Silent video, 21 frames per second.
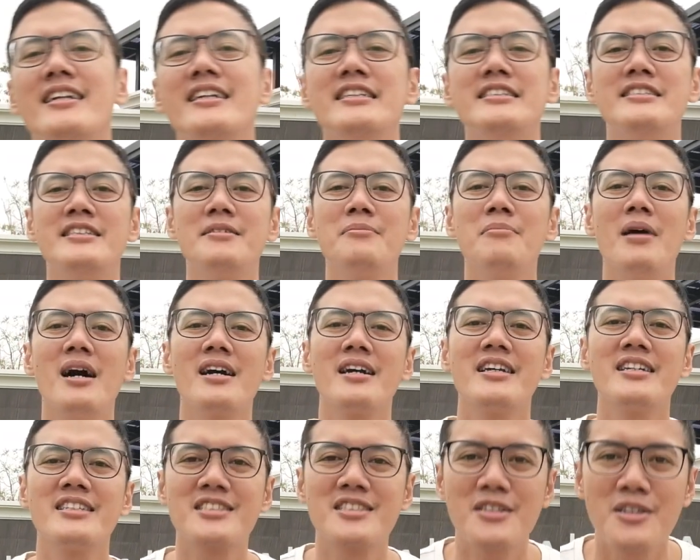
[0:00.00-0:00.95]
di
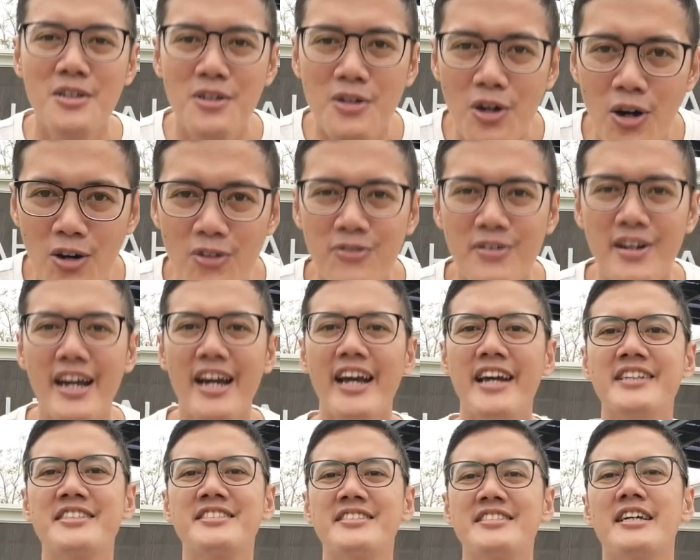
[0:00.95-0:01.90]
Cimanggis Golf
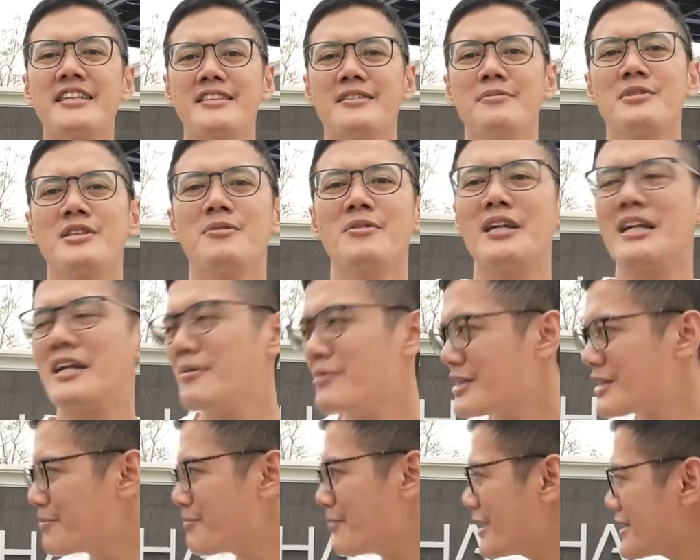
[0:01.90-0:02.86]
Estate, teman-teman.
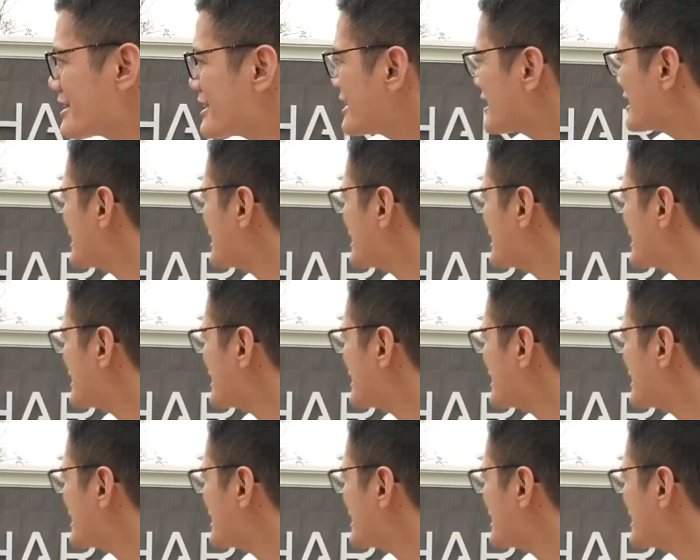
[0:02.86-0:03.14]
Lebih tepatnya